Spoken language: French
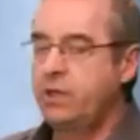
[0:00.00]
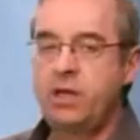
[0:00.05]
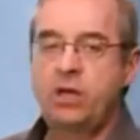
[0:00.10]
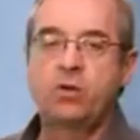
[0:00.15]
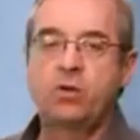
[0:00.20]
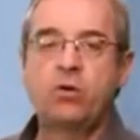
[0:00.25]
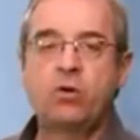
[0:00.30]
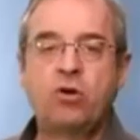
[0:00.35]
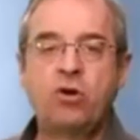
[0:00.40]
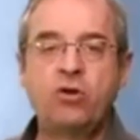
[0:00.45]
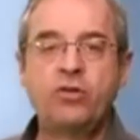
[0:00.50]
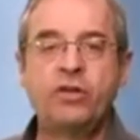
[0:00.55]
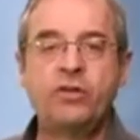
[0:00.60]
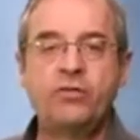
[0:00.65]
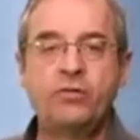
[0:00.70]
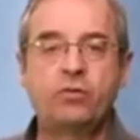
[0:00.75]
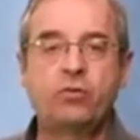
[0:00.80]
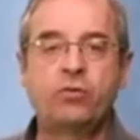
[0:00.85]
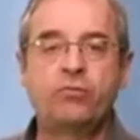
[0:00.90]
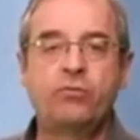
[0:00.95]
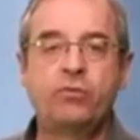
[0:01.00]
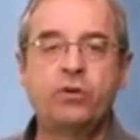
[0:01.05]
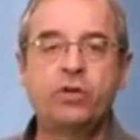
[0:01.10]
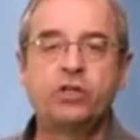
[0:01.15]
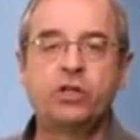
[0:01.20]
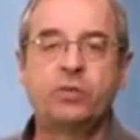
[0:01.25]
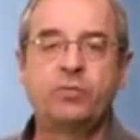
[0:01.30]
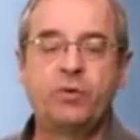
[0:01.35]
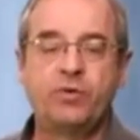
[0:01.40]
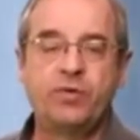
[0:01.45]
Et quand on connaît ce que font
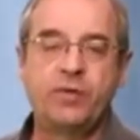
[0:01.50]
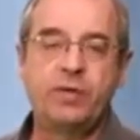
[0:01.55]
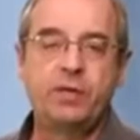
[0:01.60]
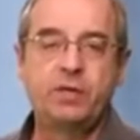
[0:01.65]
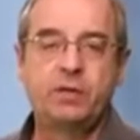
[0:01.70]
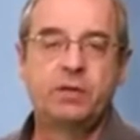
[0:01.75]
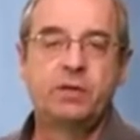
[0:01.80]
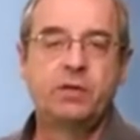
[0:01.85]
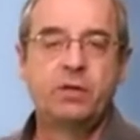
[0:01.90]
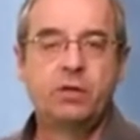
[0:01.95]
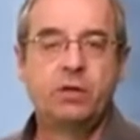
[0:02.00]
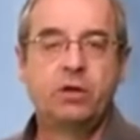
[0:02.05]
les chimpanzés,